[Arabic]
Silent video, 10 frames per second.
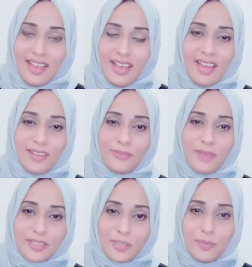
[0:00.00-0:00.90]

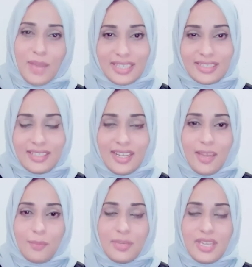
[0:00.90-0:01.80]
الفرق بين
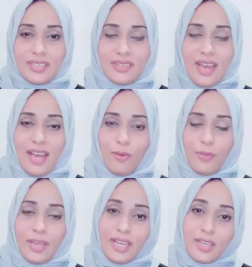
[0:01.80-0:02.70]
بيئة
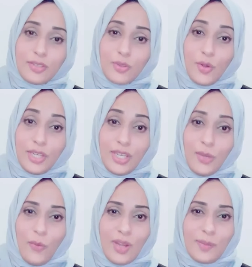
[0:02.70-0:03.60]
التعلم الإلكتروني
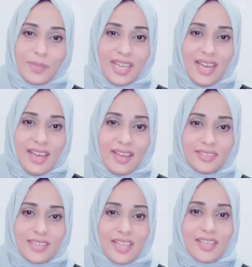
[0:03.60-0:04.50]
والبيئة
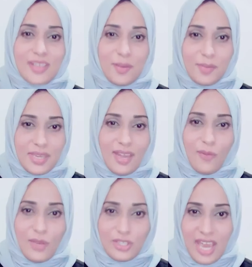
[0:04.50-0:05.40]
النظامية
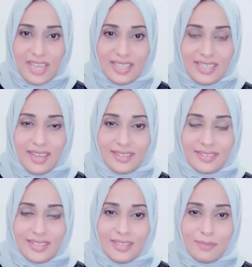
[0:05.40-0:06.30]
الوجاهية
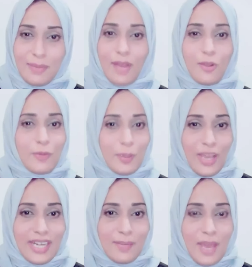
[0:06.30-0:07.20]
معكم
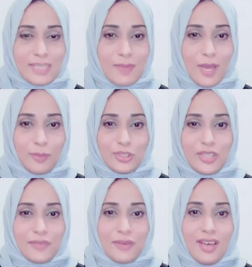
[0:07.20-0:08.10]
المعلمة أسماء
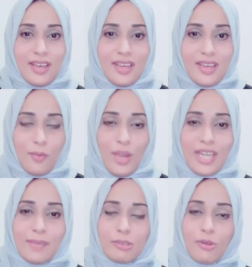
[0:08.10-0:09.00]
مصطفى
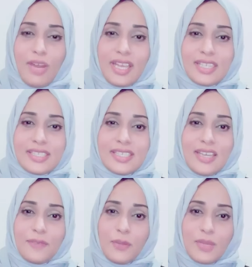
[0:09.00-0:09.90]
معلمة لغة
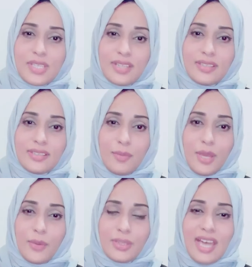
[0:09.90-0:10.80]
إنجليزية في وزارة
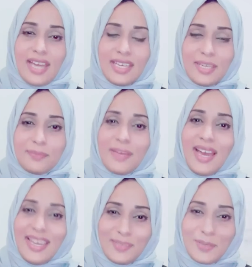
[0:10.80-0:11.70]
التربية والتعليم
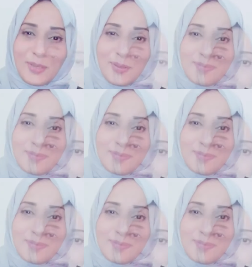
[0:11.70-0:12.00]
أهلا بكم